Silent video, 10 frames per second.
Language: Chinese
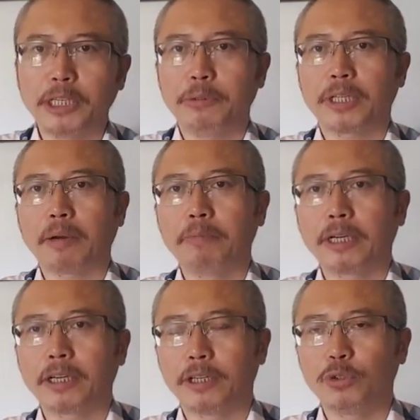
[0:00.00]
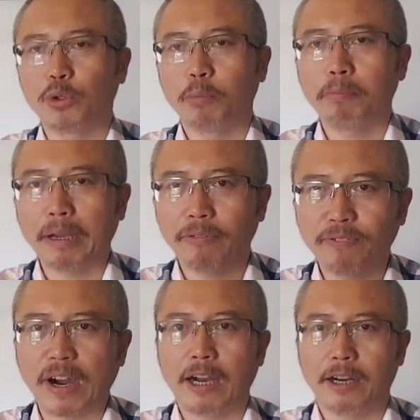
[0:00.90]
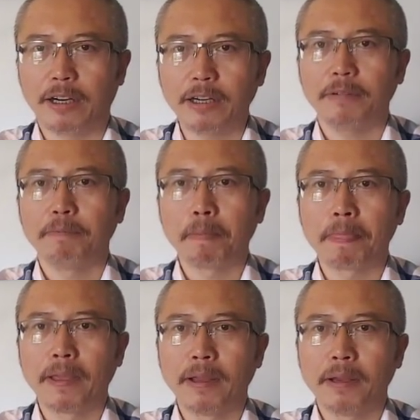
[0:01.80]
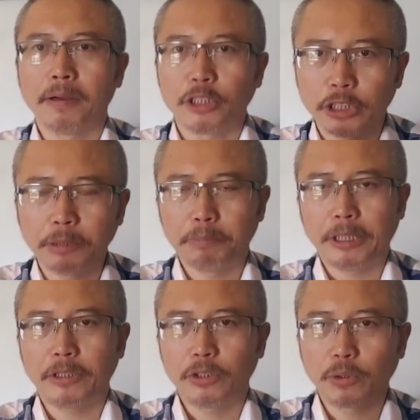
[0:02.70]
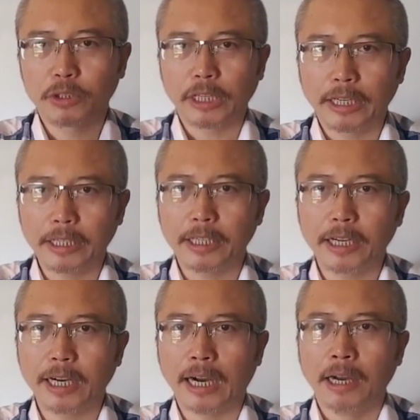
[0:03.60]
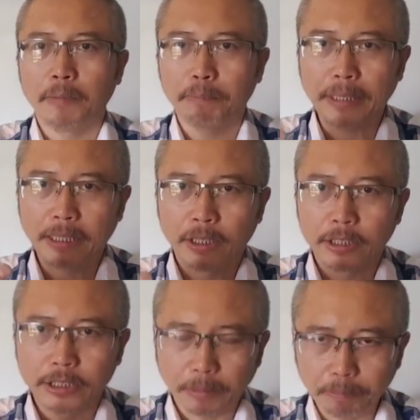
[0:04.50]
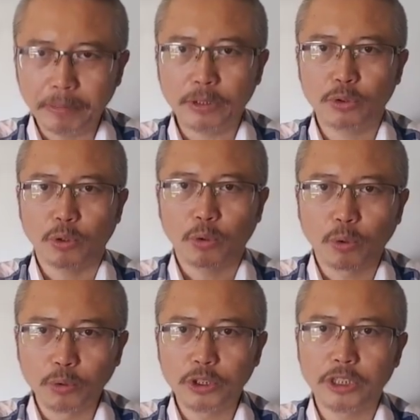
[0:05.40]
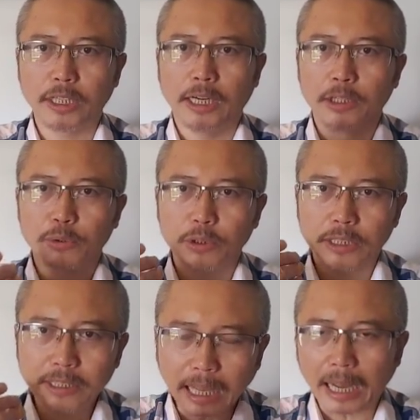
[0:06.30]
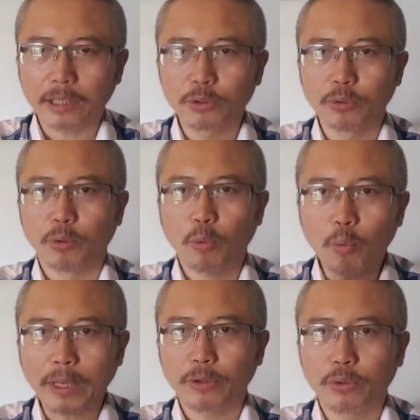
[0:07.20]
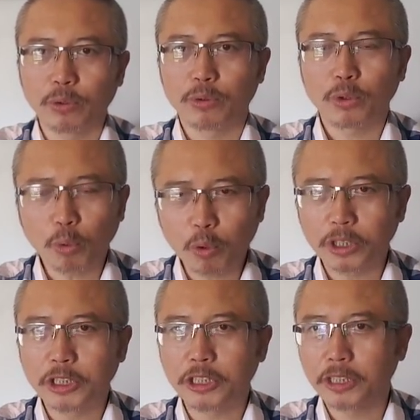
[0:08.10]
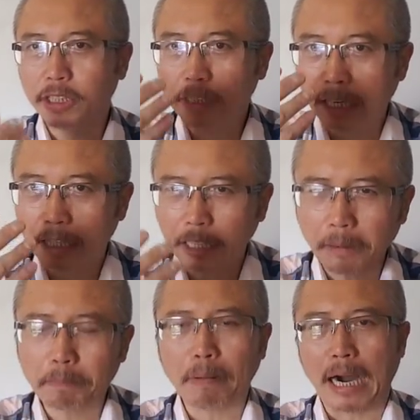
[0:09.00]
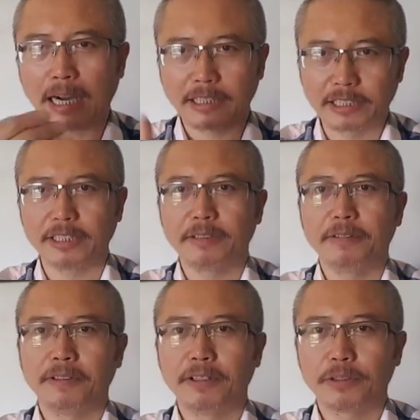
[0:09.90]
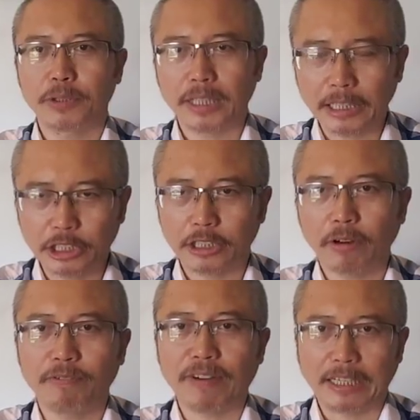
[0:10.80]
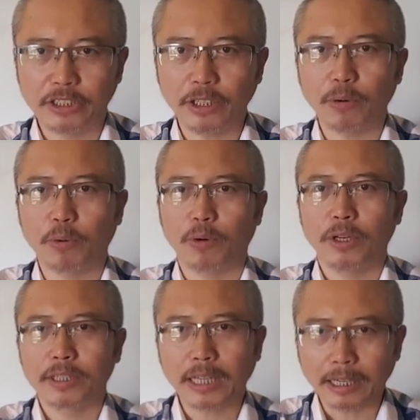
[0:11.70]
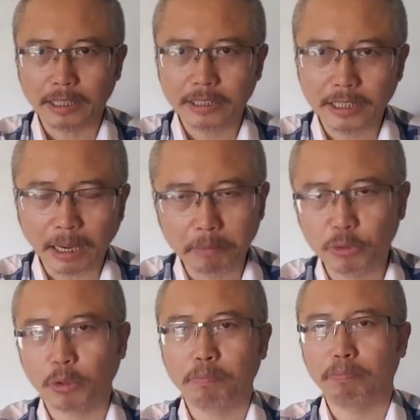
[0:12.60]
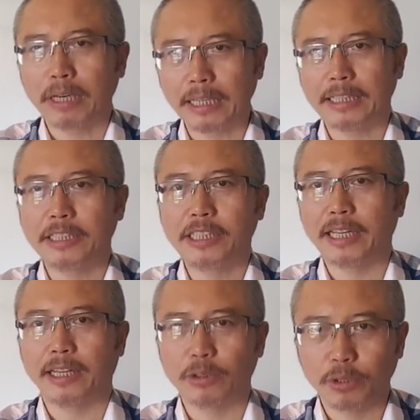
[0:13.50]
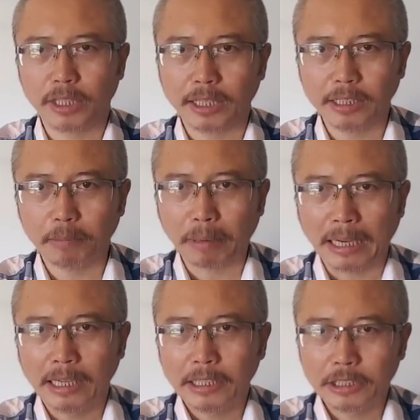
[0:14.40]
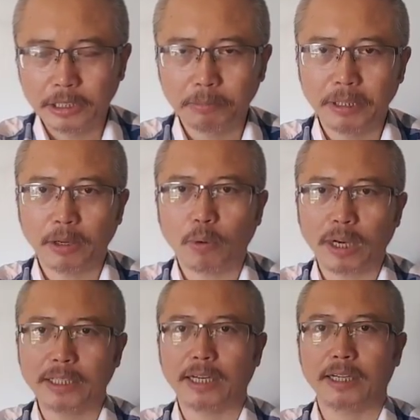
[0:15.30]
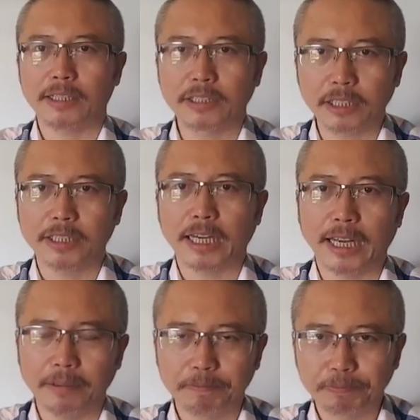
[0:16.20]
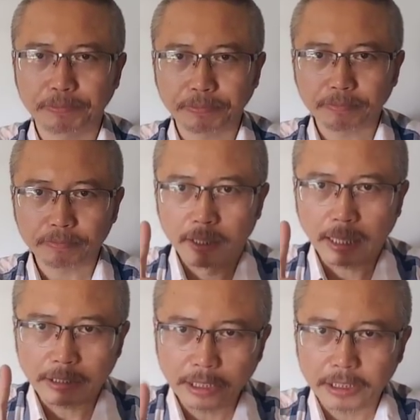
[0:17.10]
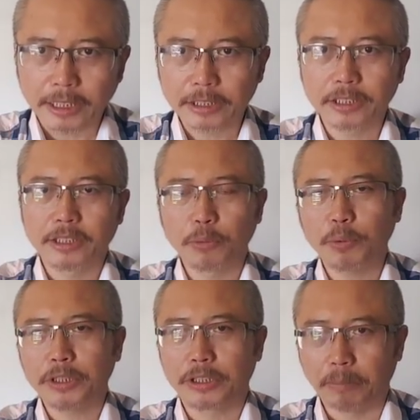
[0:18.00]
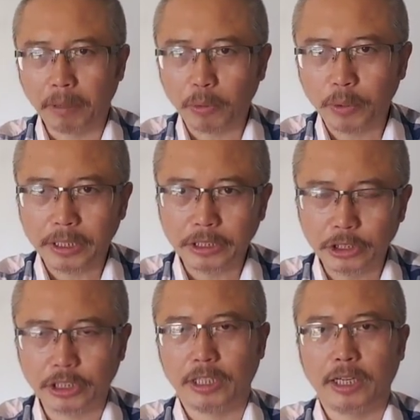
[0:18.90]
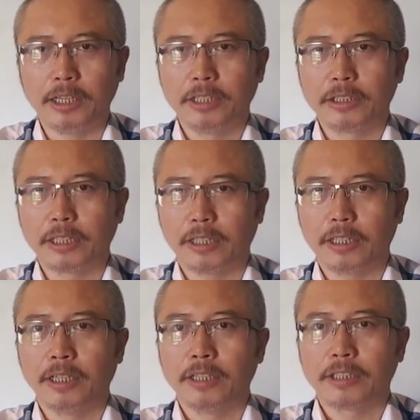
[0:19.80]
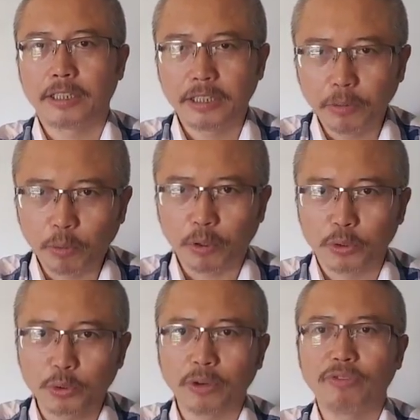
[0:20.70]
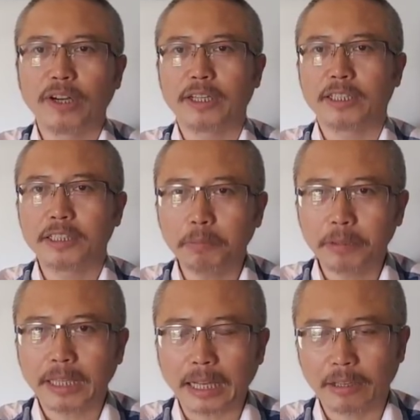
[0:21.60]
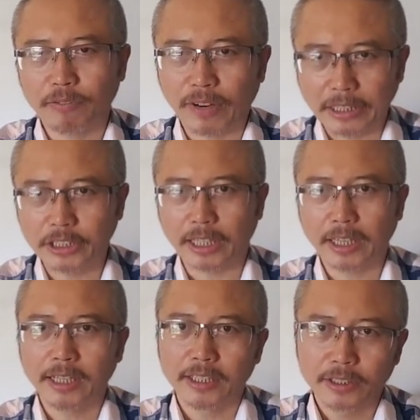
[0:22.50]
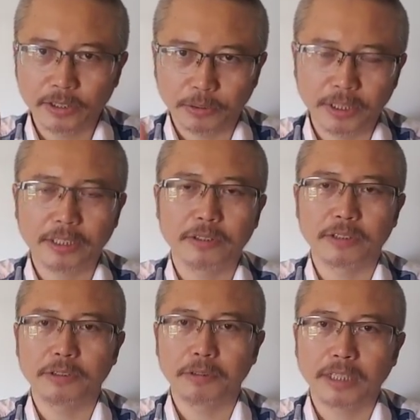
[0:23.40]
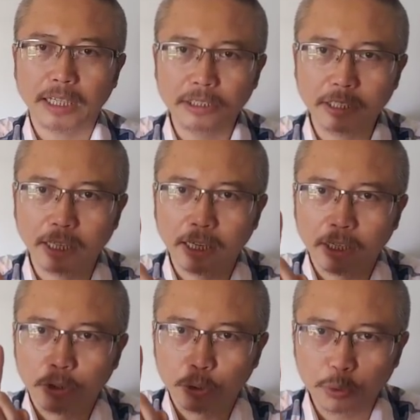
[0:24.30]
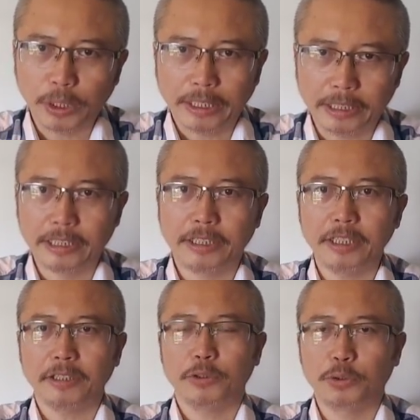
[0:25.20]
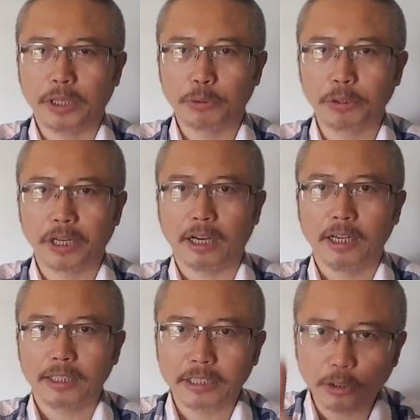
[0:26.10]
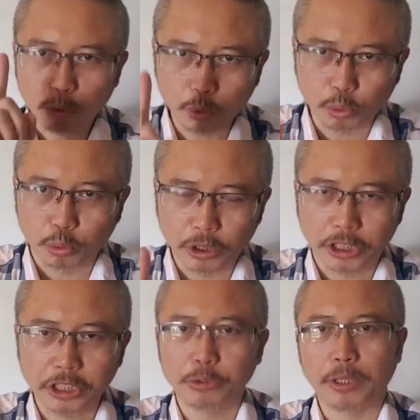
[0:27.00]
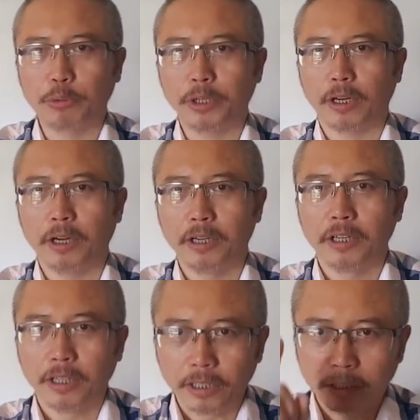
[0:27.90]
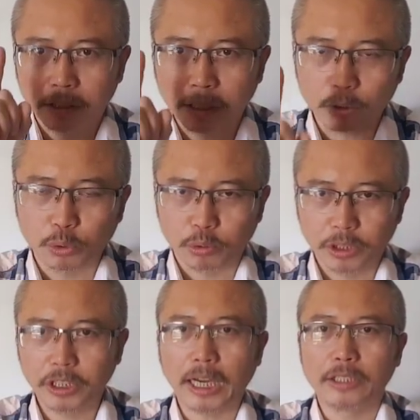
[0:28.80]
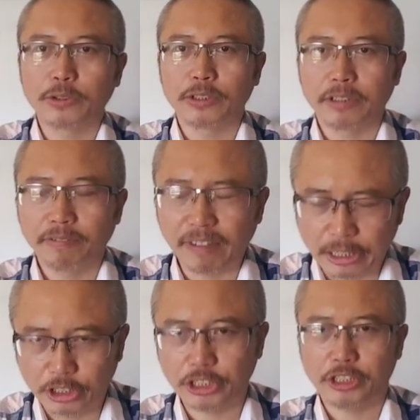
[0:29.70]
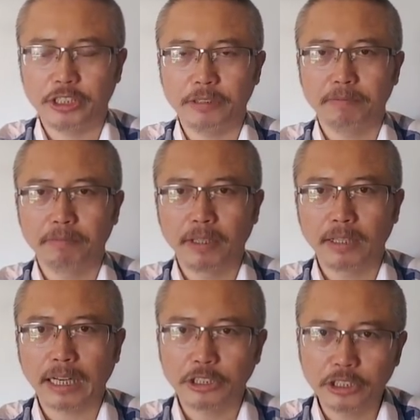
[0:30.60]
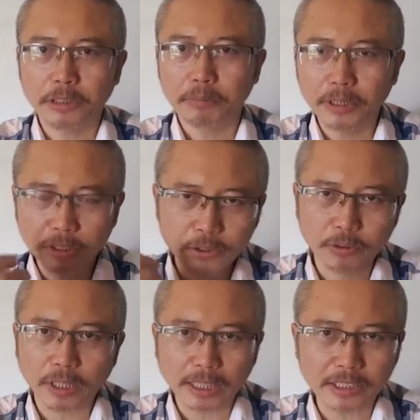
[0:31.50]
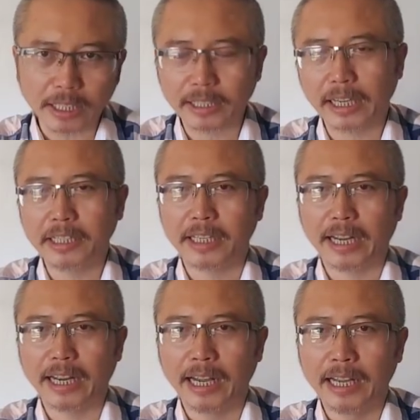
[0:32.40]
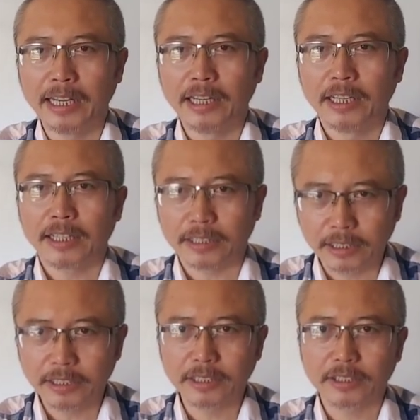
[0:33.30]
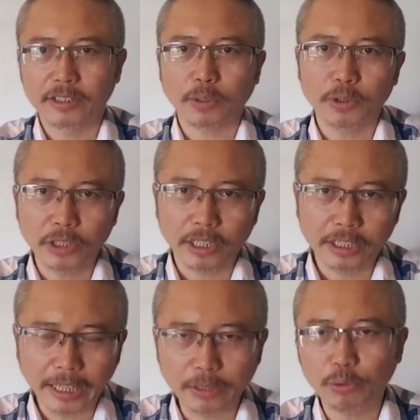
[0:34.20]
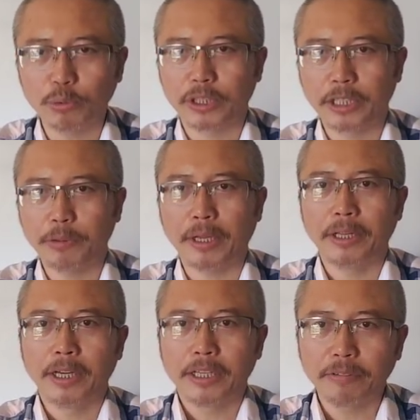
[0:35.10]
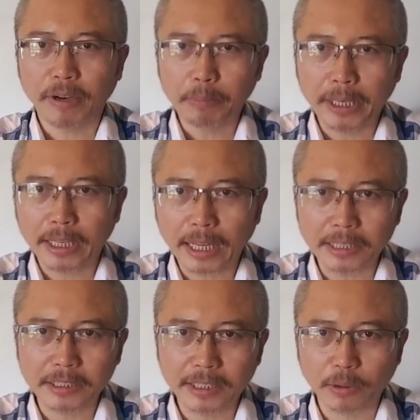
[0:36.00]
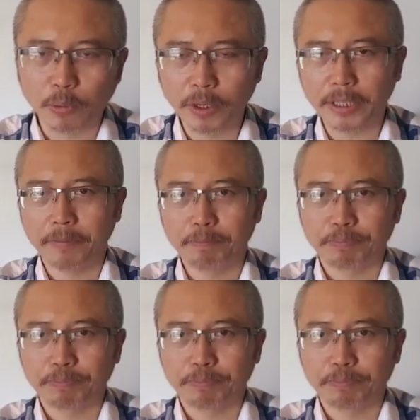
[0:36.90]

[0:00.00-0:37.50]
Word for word: 利于他们的个人崇拜，反而习近平就成了一个啊被人民所攻击的，所以大众万众唾弃的这样一个靶子。所以它起到反效果，当然是他们所不乐意见的，所以他就要把习近平的画像给撤下来。那这件事情为什么会引起了这个敌我双方的这么大的反响呢？首先就是因为他这个选题选对了，这个主题选对了，这个主题啊就是反习。那习近平自从他上台以来啊，那真是招致了天怒人怨。一方面呢，他是在国内。